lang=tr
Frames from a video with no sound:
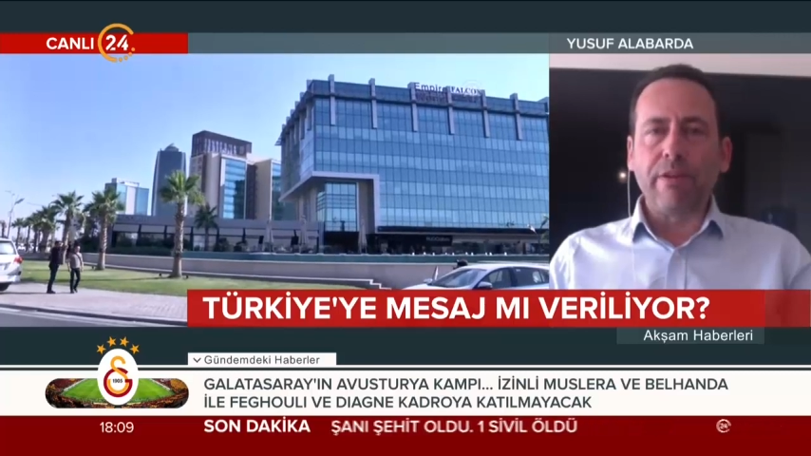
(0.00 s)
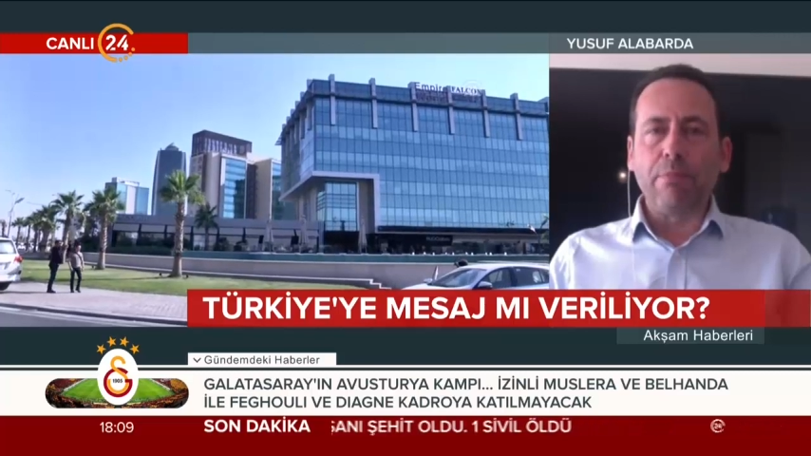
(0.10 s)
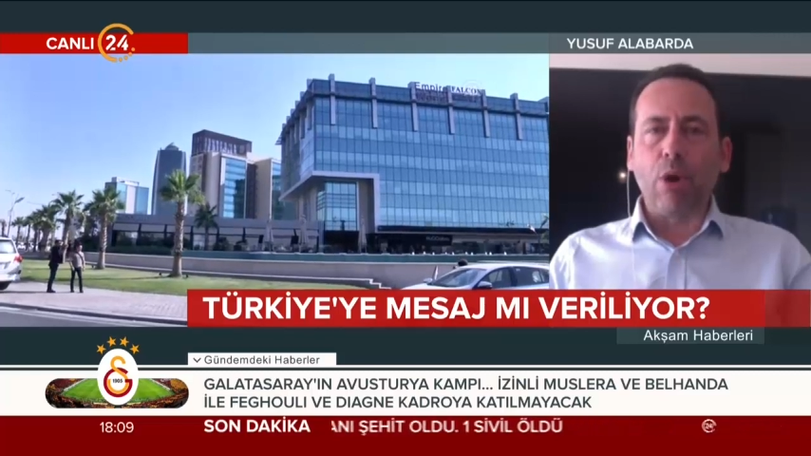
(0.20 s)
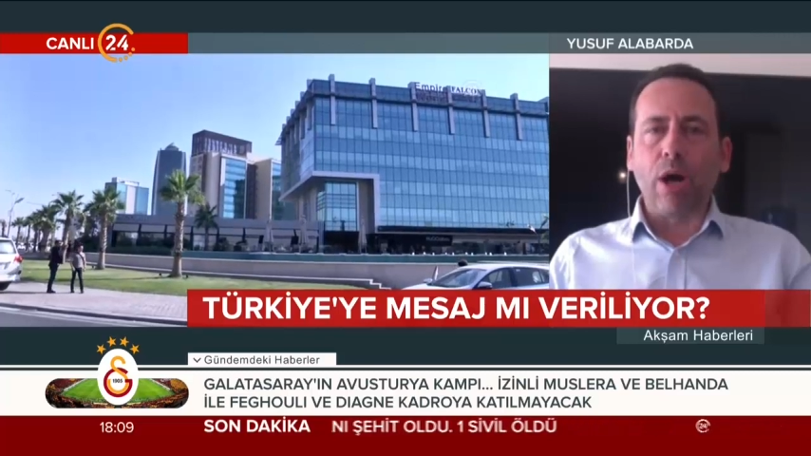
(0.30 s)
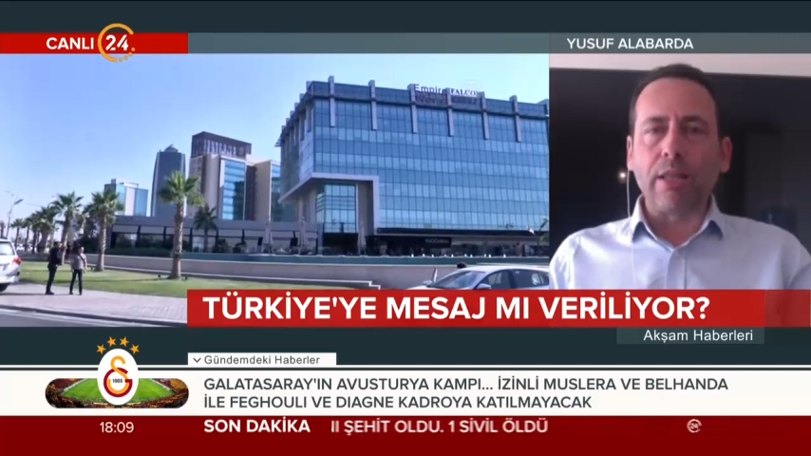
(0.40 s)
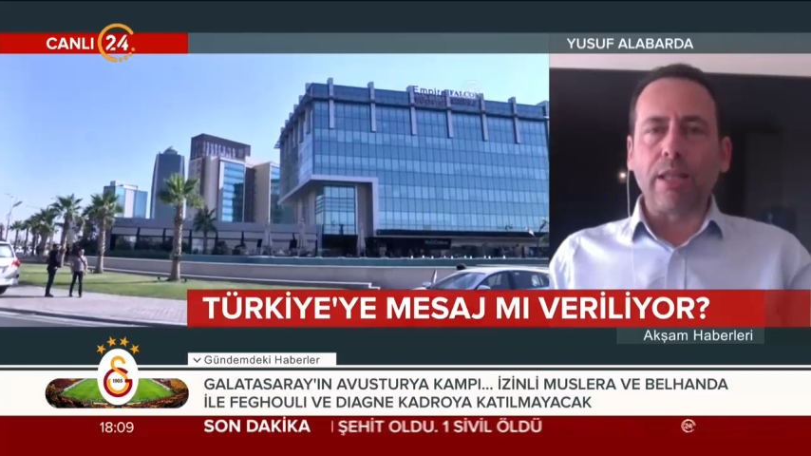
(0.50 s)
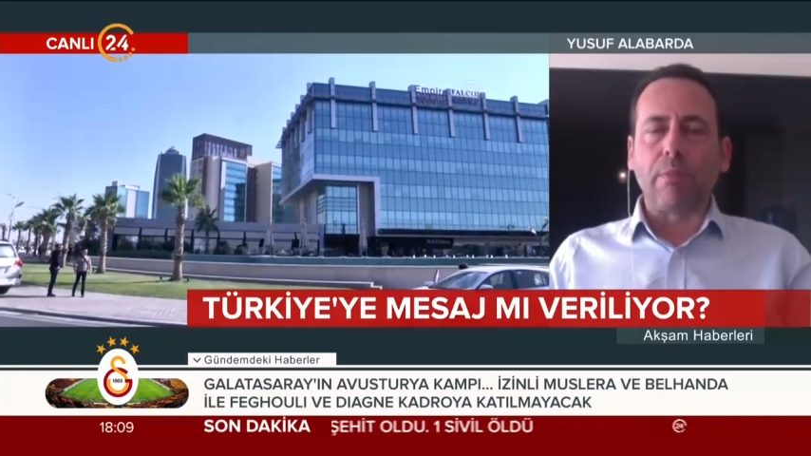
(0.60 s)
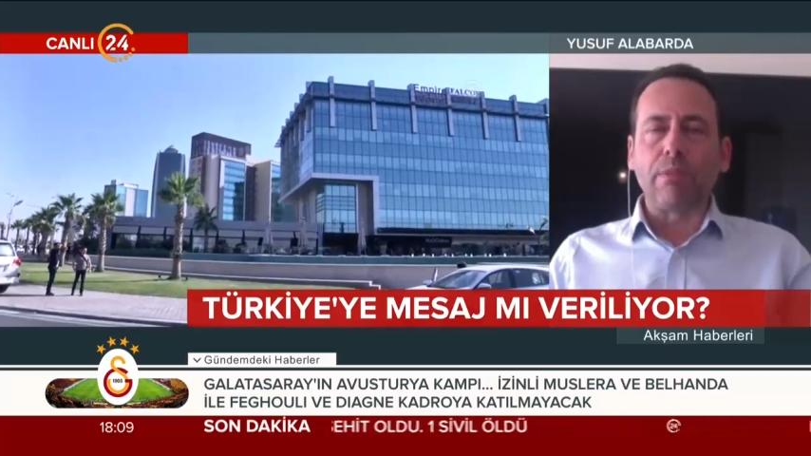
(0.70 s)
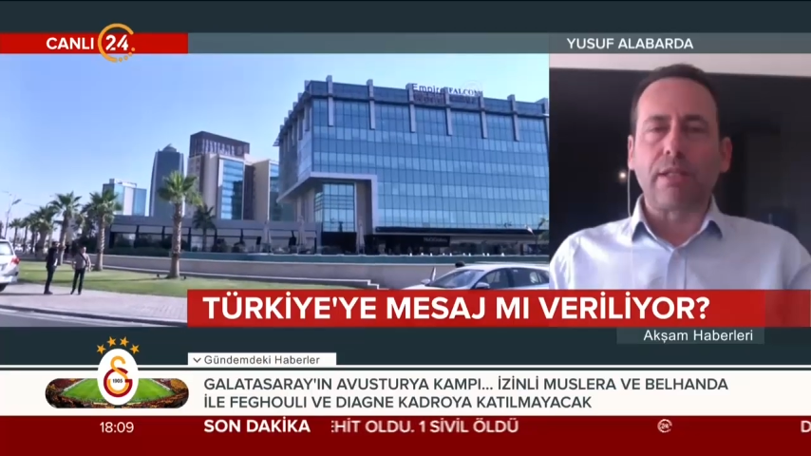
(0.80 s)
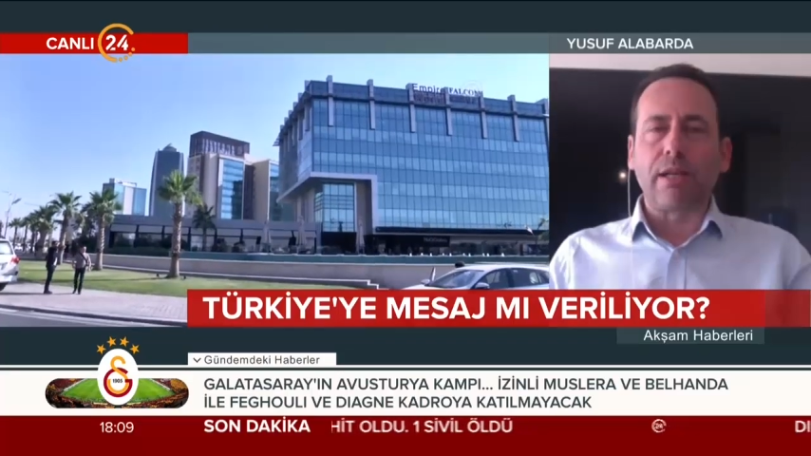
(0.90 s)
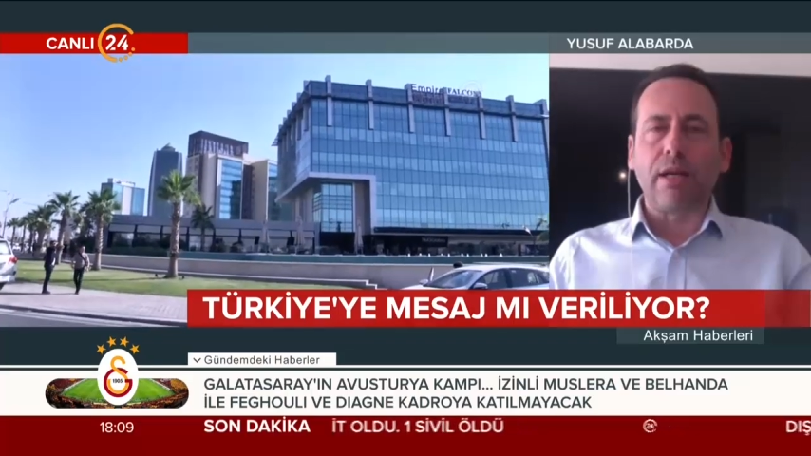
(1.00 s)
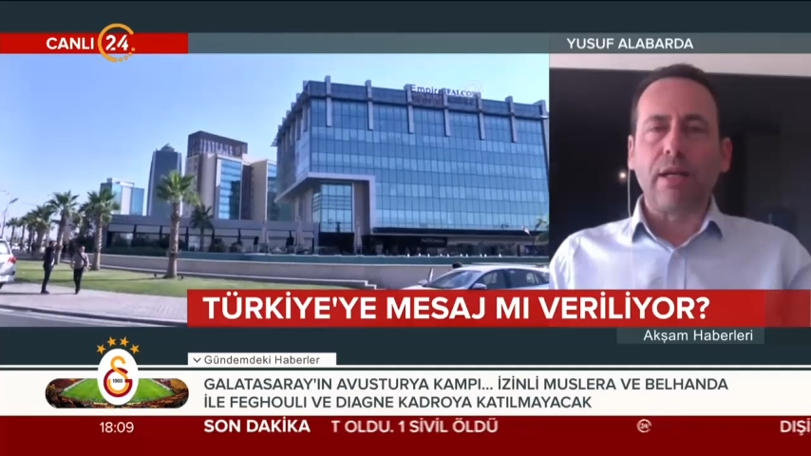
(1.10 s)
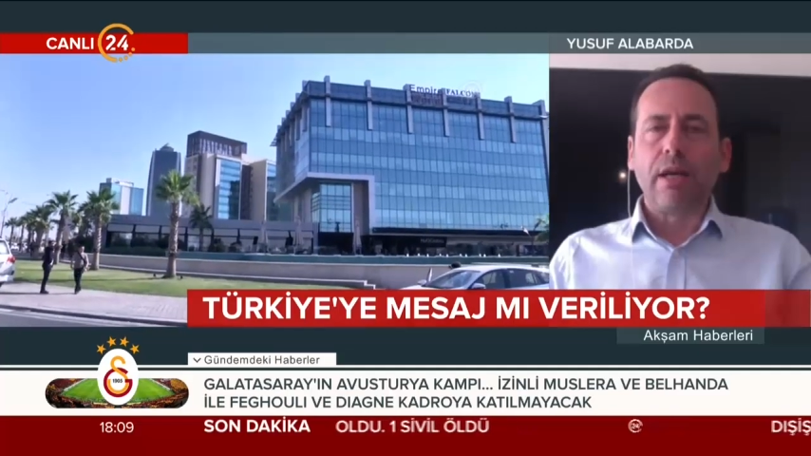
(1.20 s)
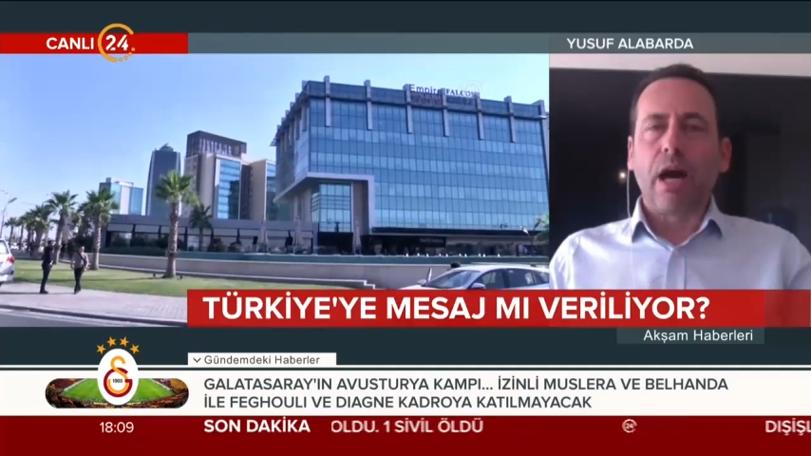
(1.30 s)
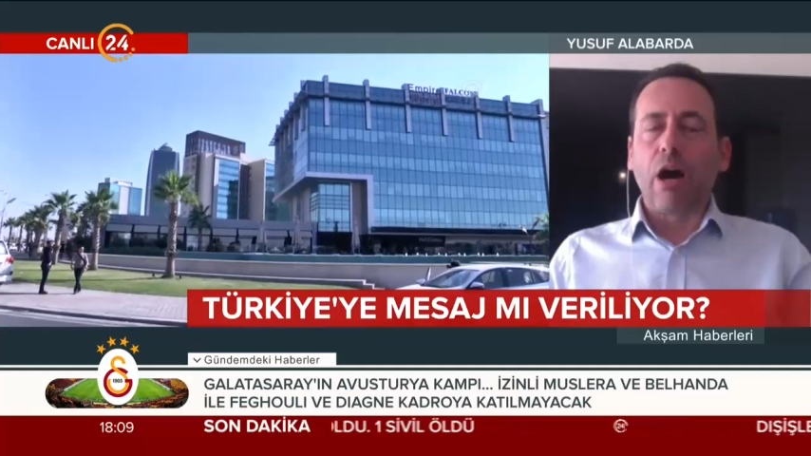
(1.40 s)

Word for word: ve bu anlamda da